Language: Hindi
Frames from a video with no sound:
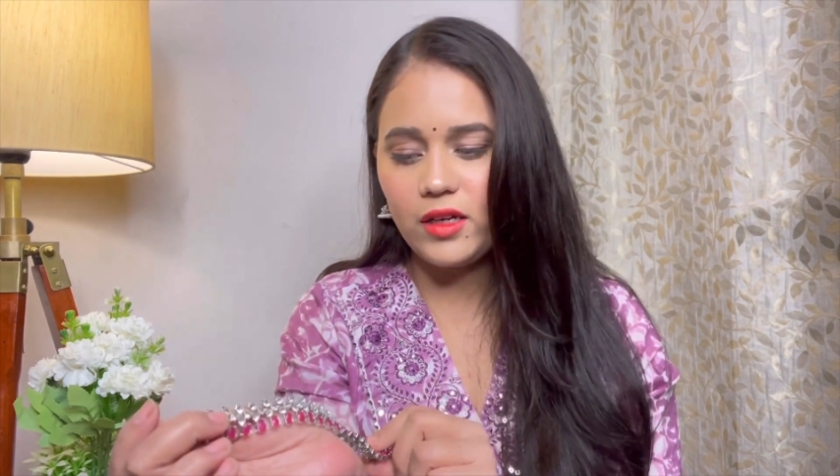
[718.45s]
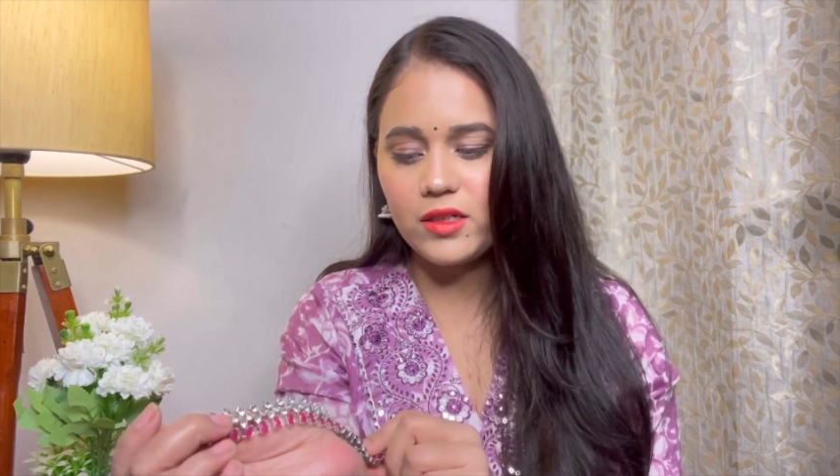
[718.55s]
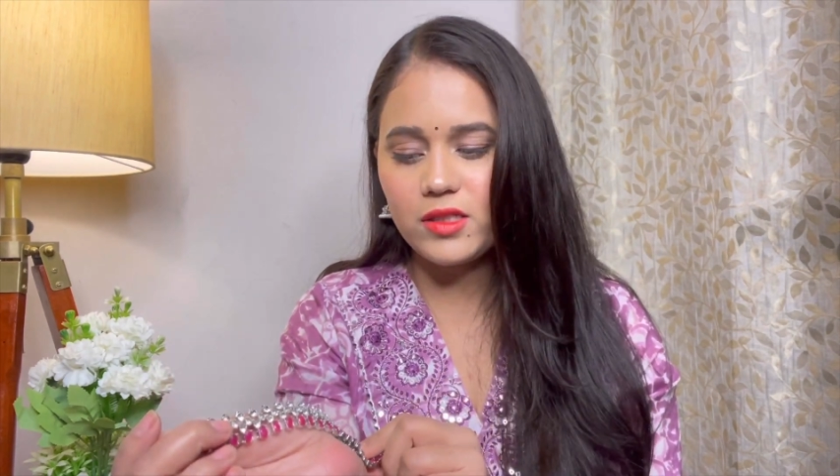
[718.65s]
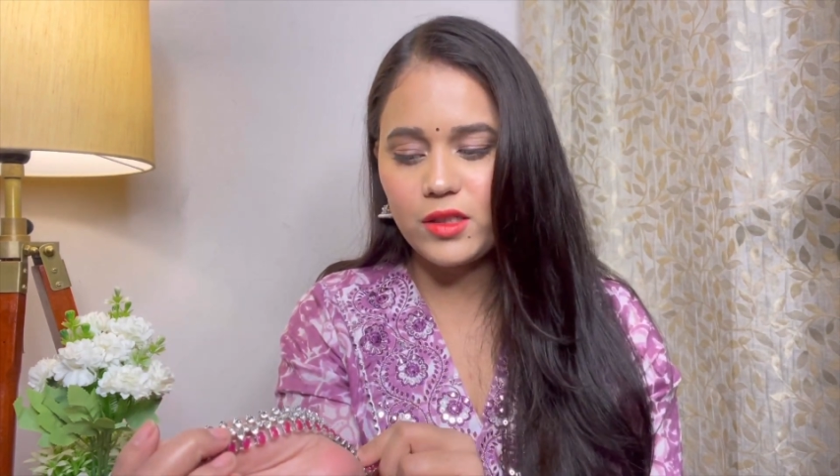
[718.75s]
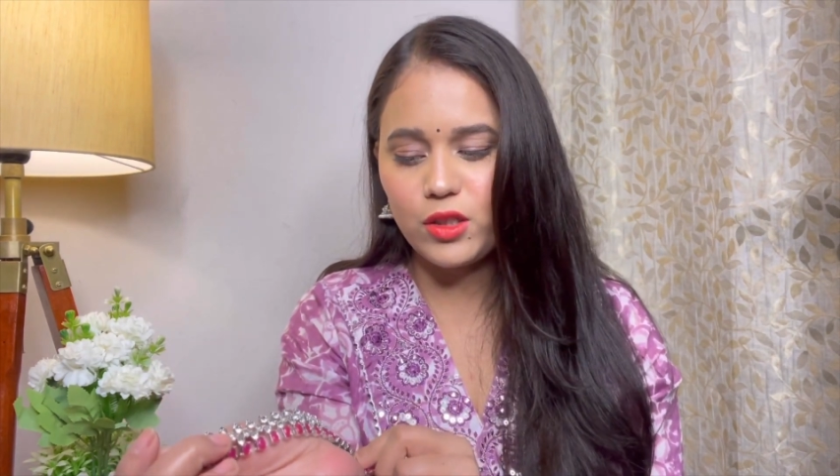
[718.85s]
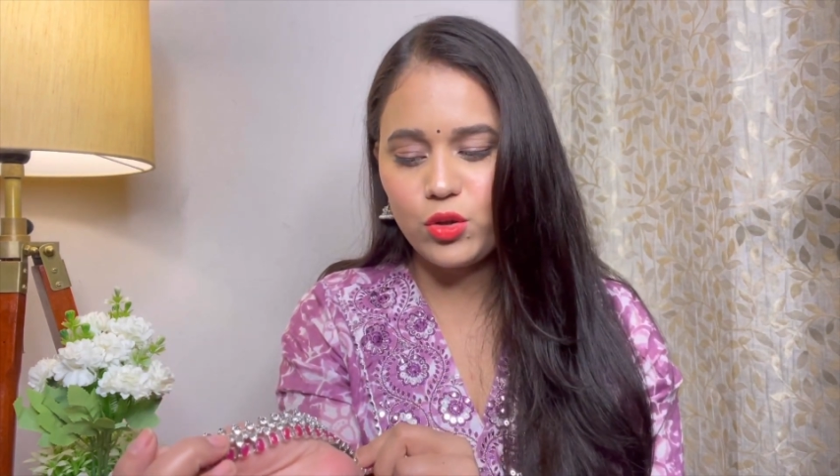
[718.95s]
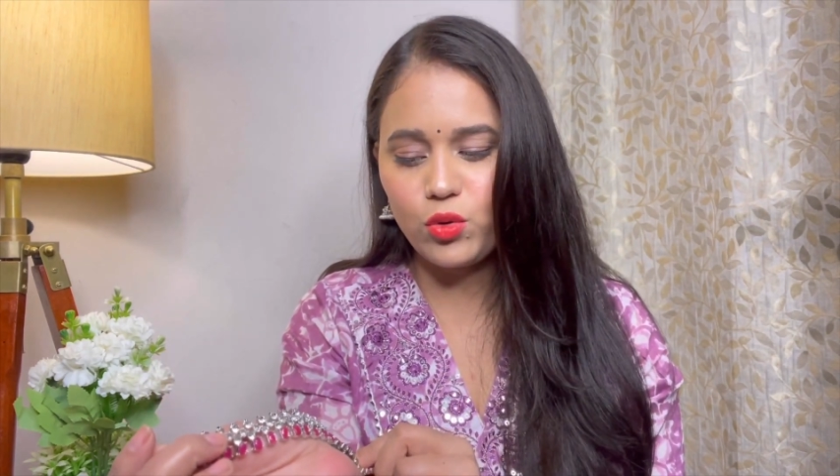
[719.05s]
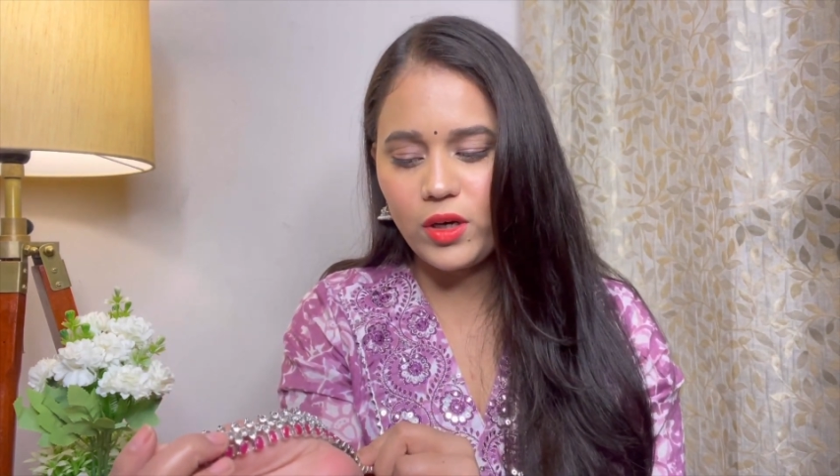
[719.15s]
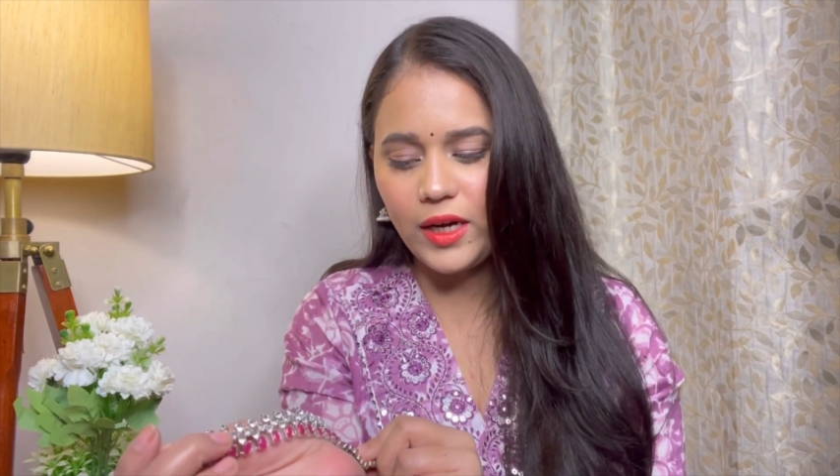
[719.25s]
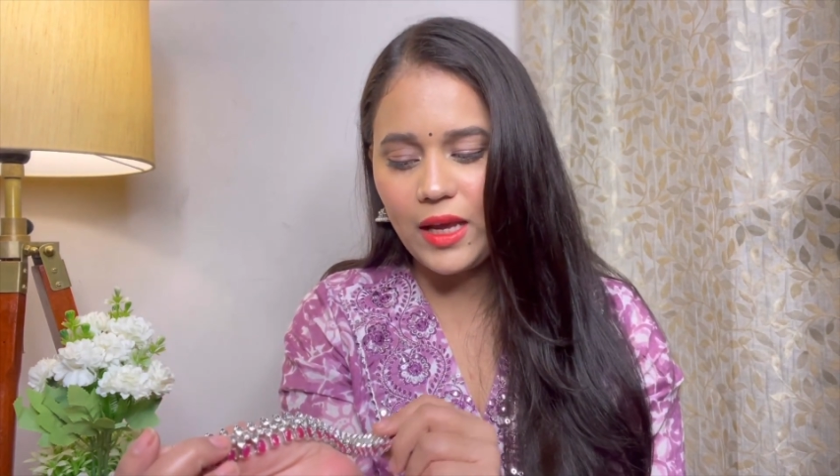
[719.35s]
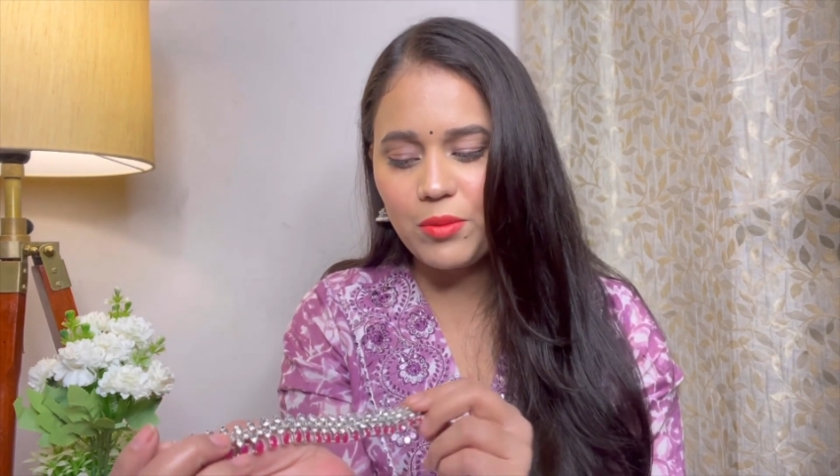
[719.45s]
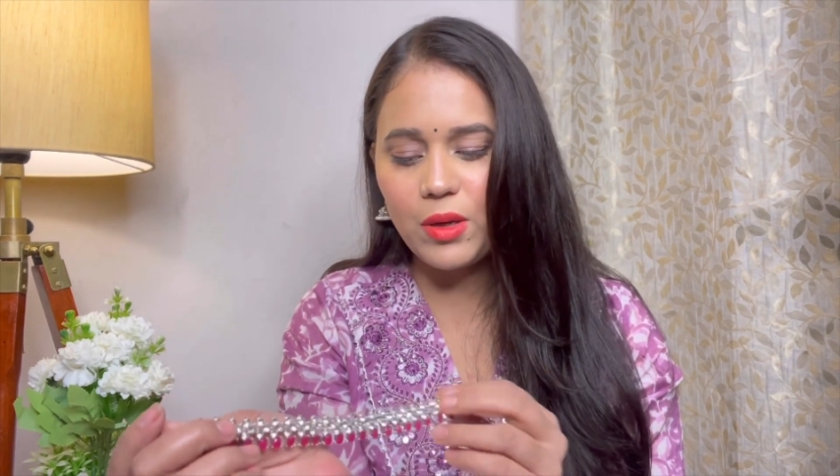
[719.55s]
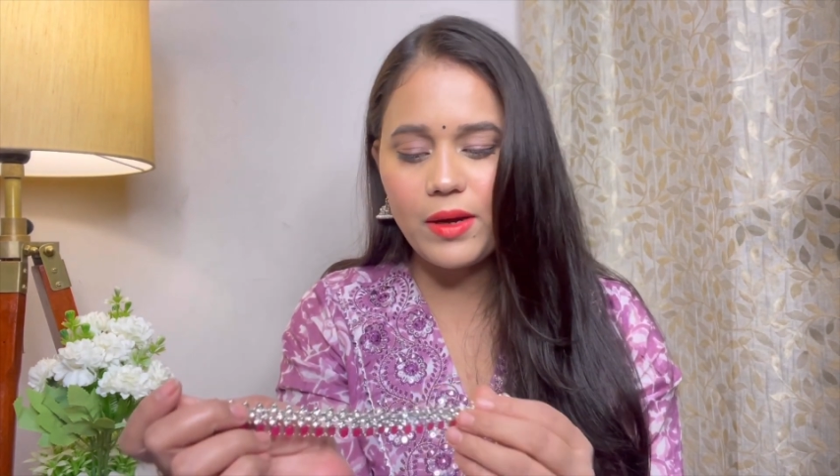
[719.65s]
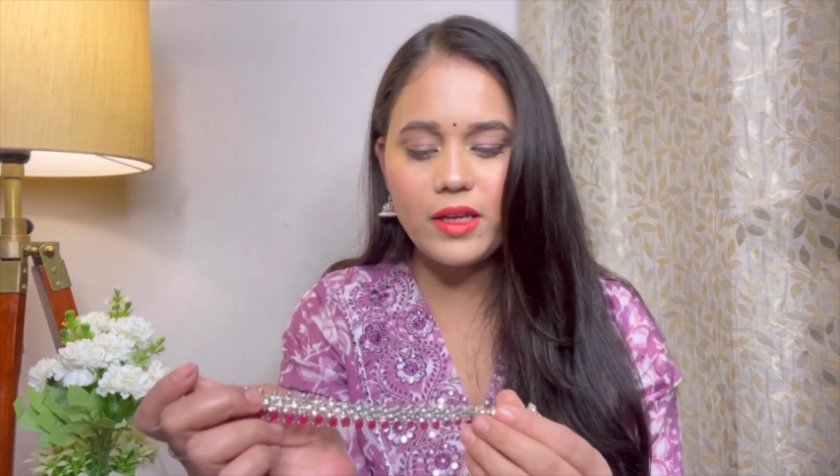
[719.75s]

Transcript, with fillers: कर सकते हैं थोड़े टाइम के बाद